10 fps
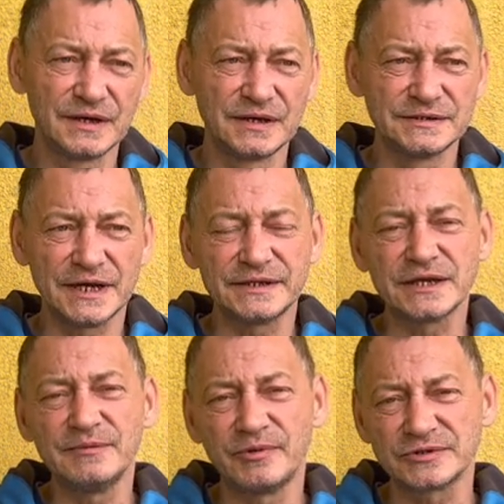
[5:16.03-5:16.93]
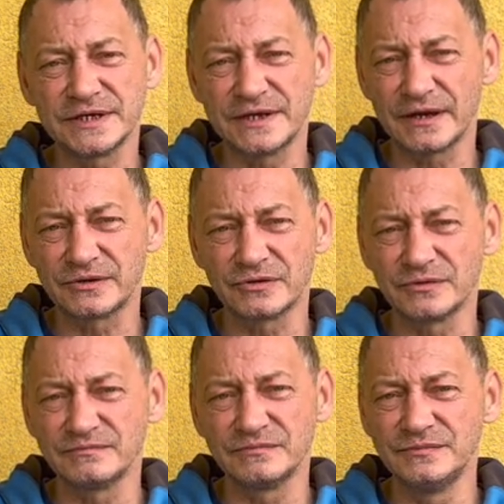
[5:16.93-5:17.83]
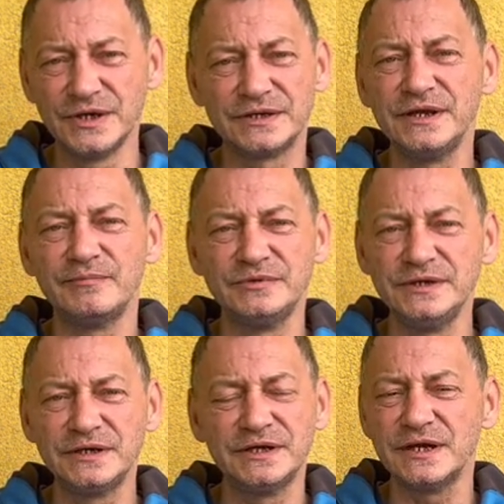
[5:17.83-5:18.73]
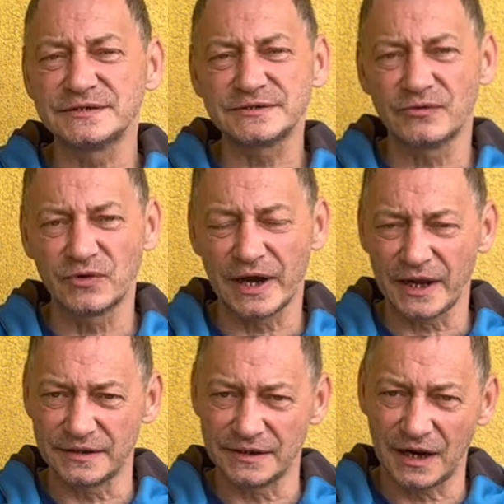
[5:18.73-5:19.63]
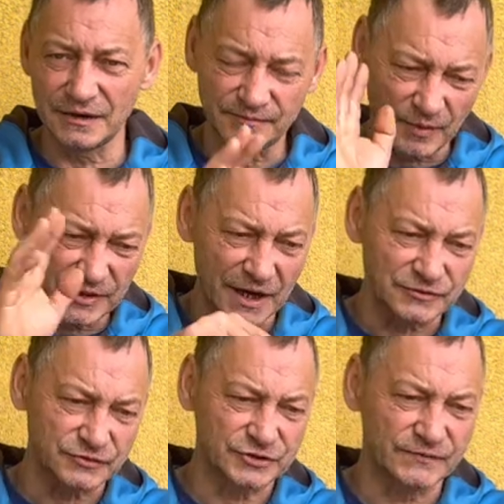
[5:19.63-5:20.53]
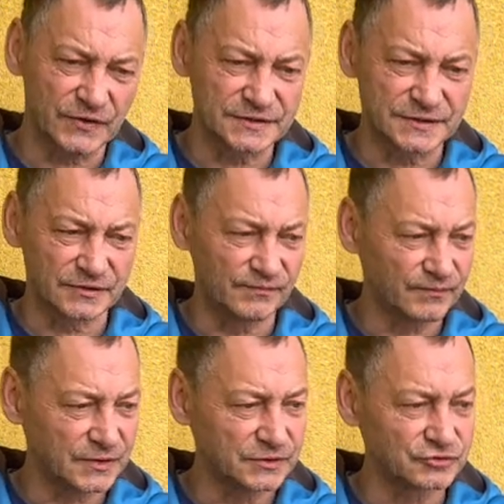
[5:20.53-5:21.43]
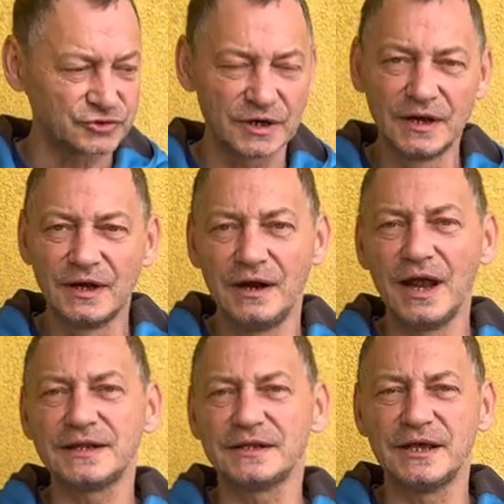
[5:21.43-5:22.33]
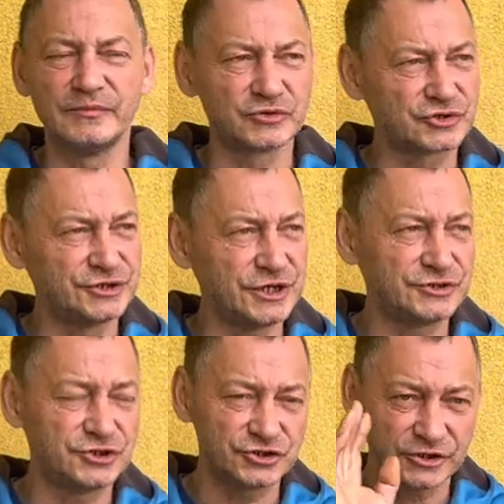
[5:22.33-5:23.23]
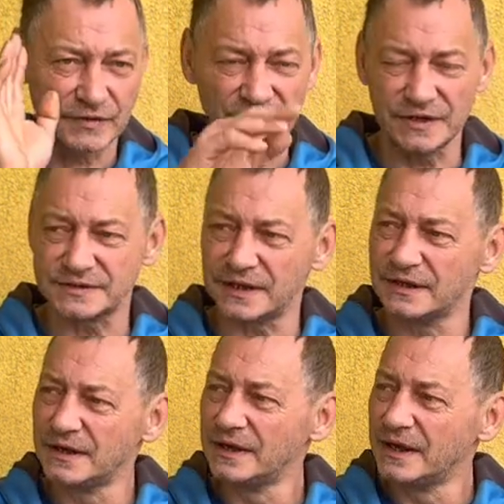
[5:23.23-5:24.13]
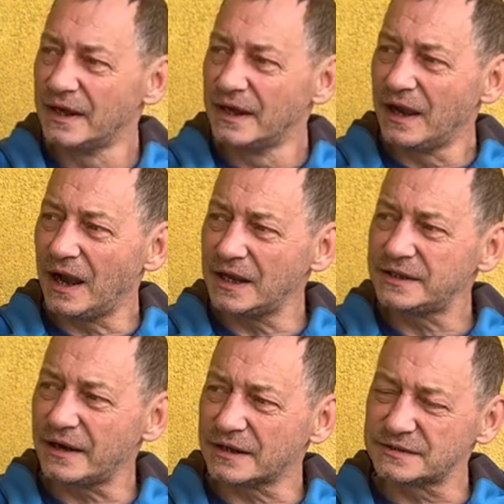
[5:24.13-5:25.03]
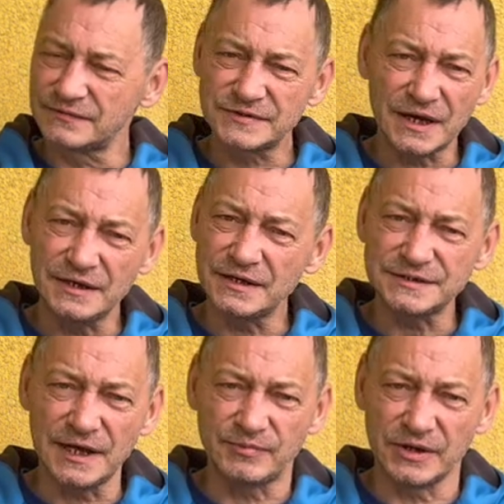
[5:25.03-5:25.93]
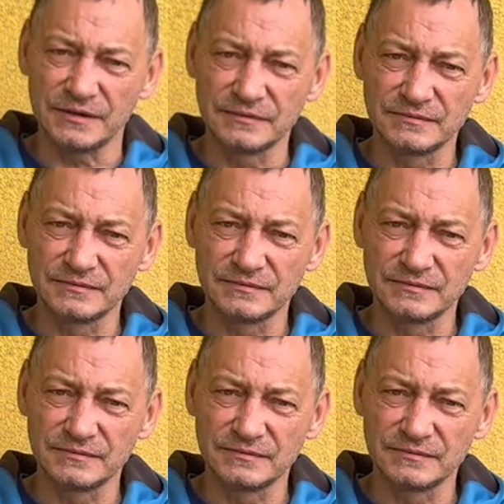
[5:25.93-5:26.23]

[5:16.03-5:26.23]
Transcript: za taki proceder to nikt nie, nigdy nie został ukarany, ale pomijając już te wojsko, no to już lata temu, 30 czy tam więcej. Ale teraz wcale nie jest lepiej,